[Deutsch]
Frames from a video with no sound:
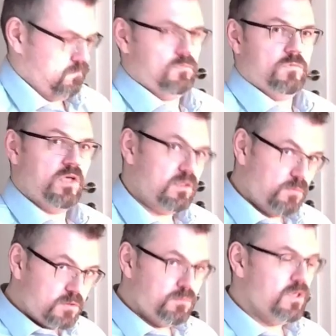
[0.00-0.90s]
Das heißt
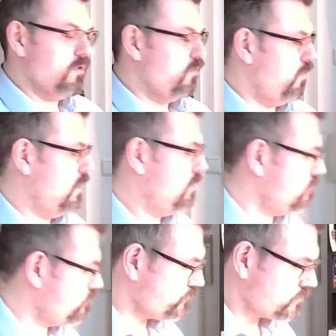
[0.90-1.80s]
mal das Mikro.
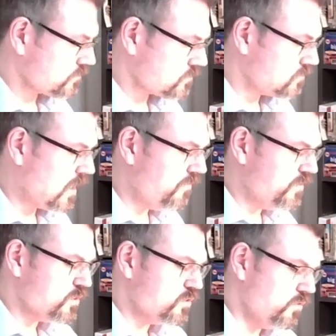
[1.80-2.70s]
Haben wir
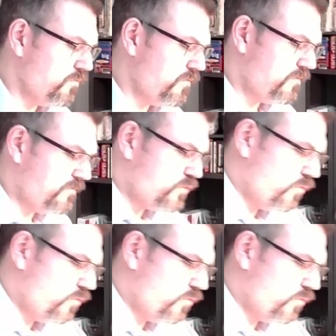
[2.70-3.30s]
schon schön, schön